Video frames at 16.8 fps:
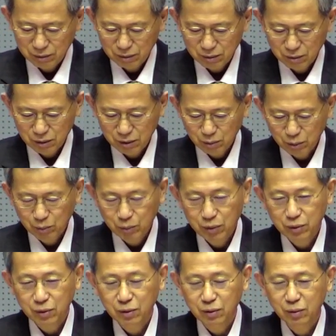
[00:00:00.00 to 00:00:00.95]
그래서
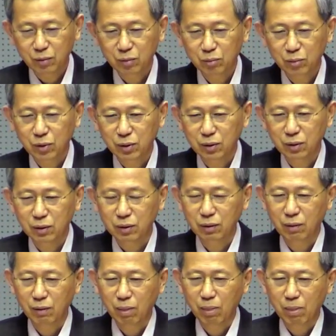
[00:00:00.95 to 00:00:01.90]
보면은 뭐,
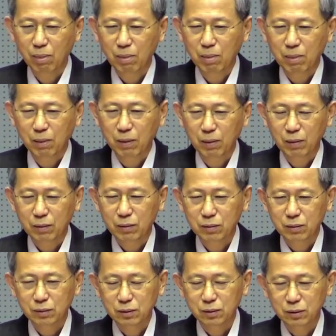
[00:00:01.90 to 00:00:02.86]

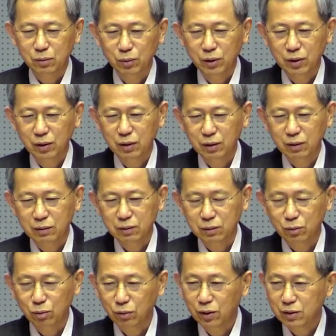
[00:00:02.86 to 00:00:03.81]
그, 왜 그
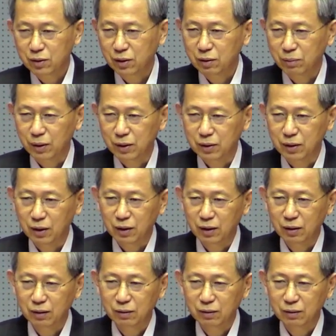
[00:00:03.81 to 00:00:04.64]
통행세를 받냐.